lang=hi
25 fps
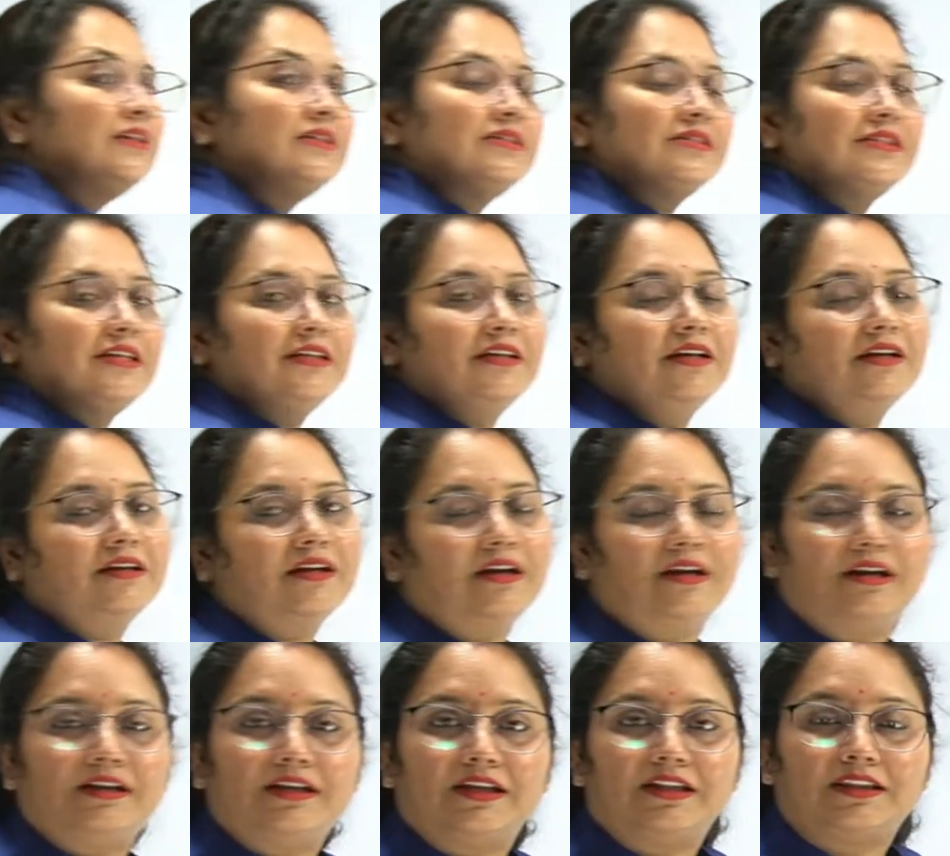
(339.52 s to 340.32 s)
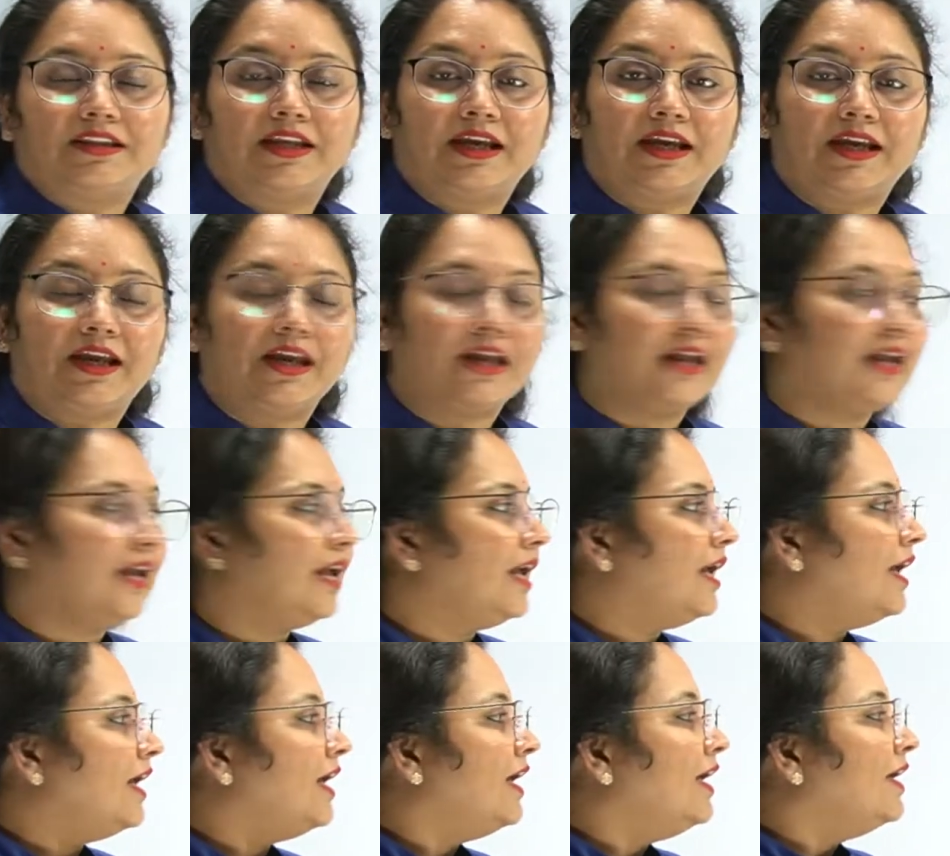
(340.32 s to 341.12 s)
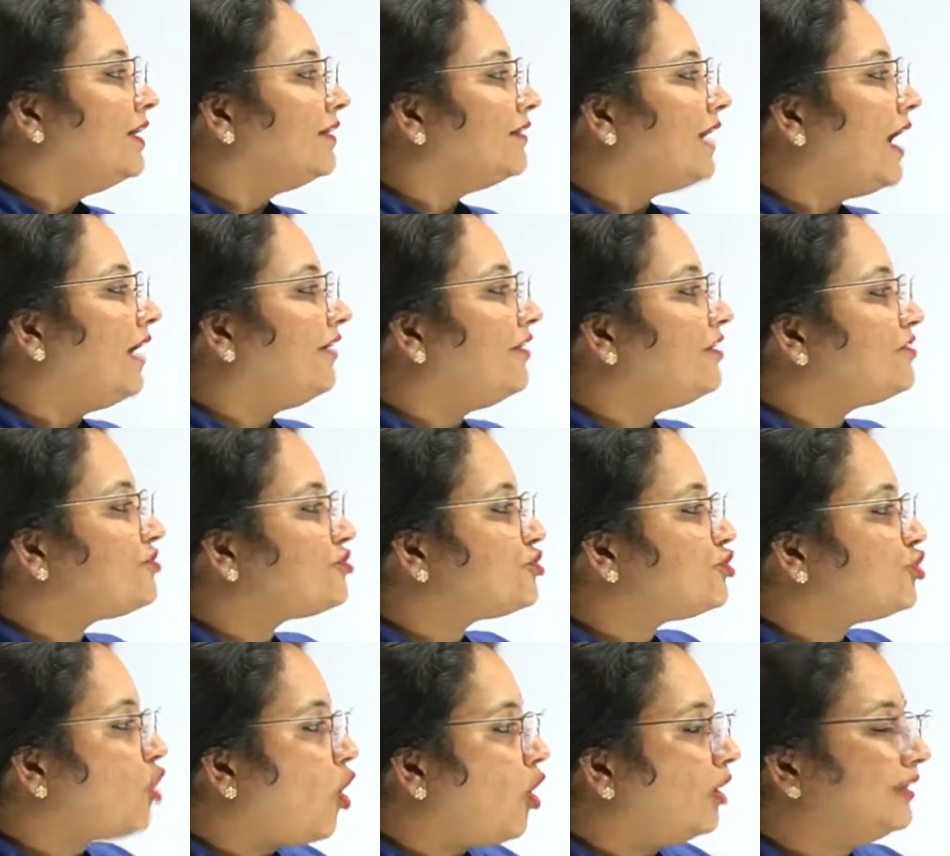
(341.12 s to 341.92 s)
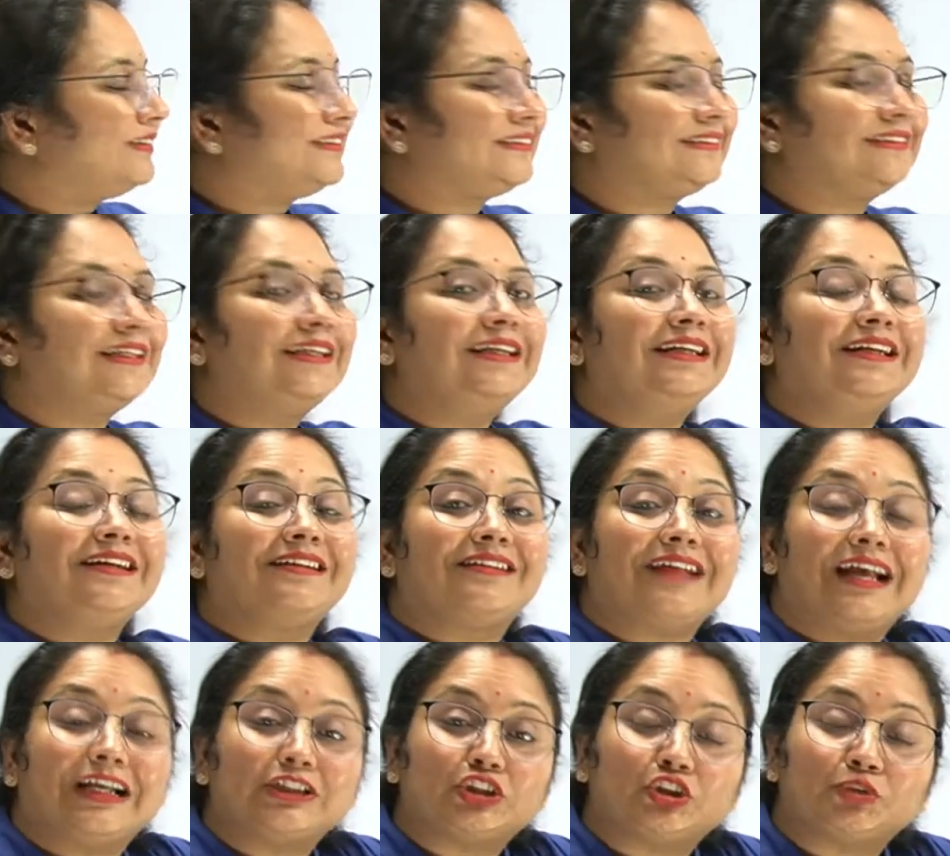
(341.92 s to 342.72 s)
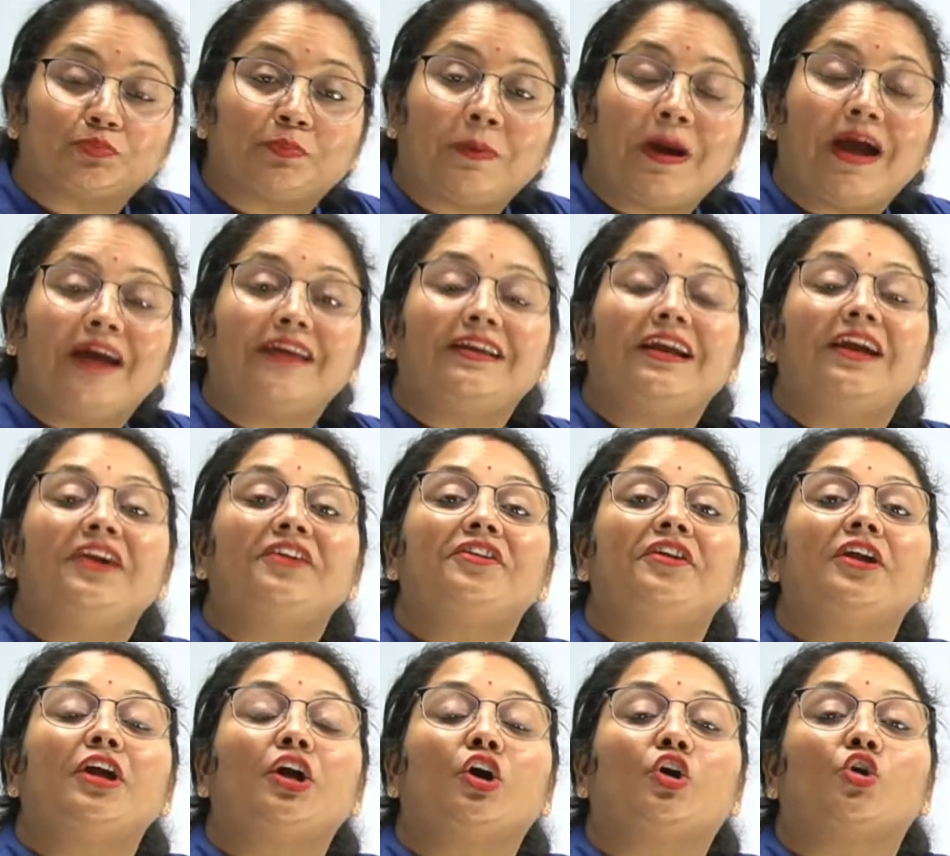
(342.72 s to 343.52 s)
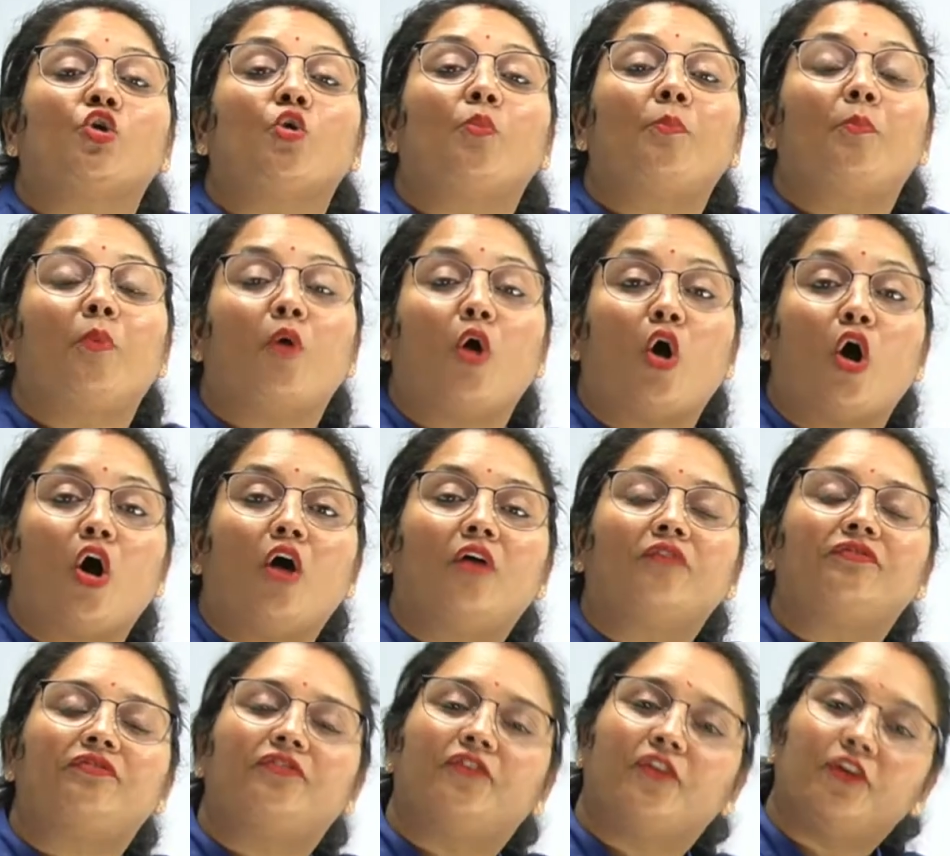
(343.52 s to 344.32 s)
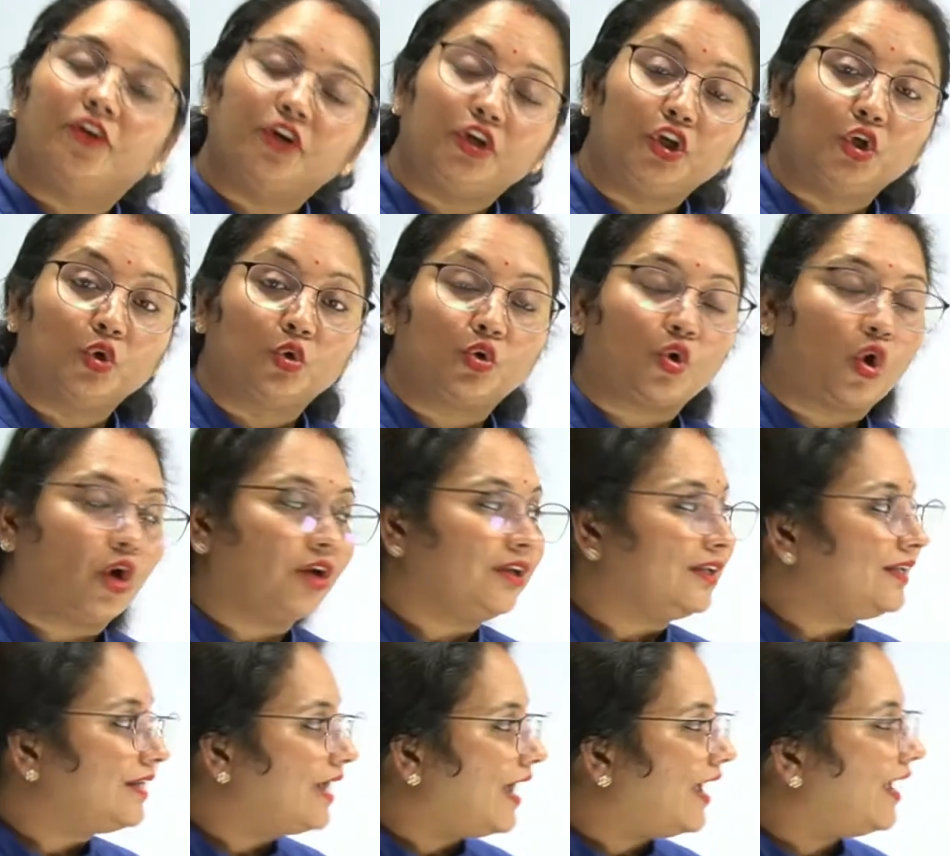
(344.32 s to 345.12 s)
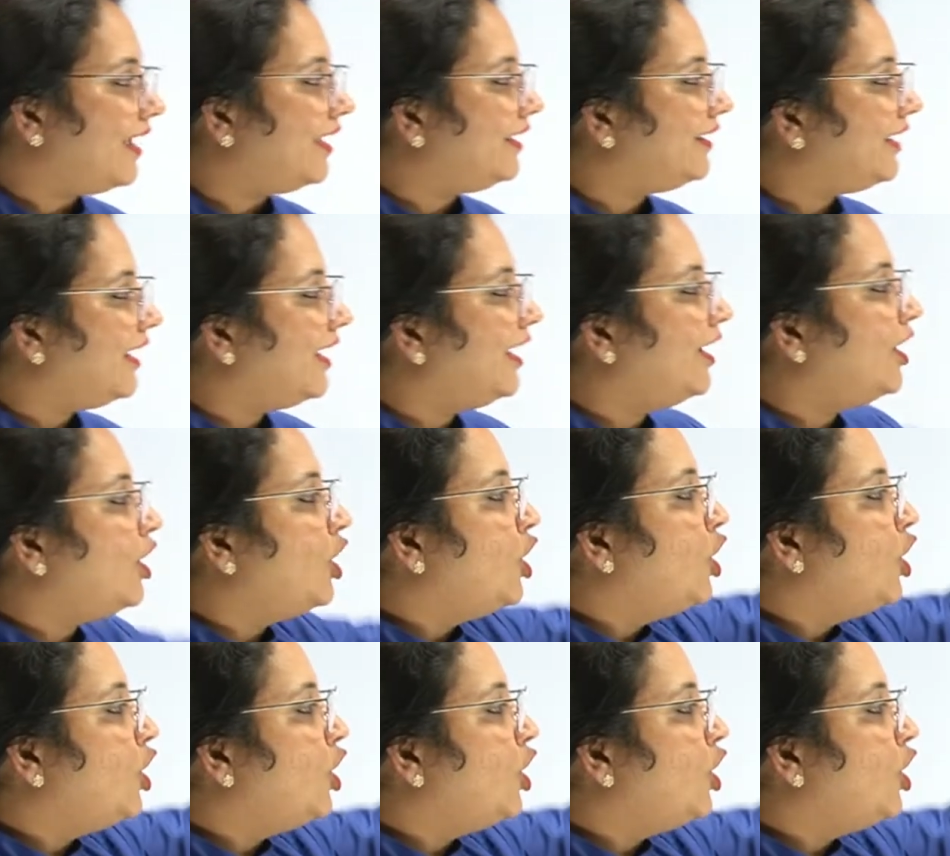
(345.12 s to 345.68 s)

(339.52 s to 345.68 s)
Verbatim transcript: कंसिडर कर लेते हैं दैट इज डॉर्सल रेस्पायरेटरी ग्रुप ऑफ न्यूरॉन क्या है ये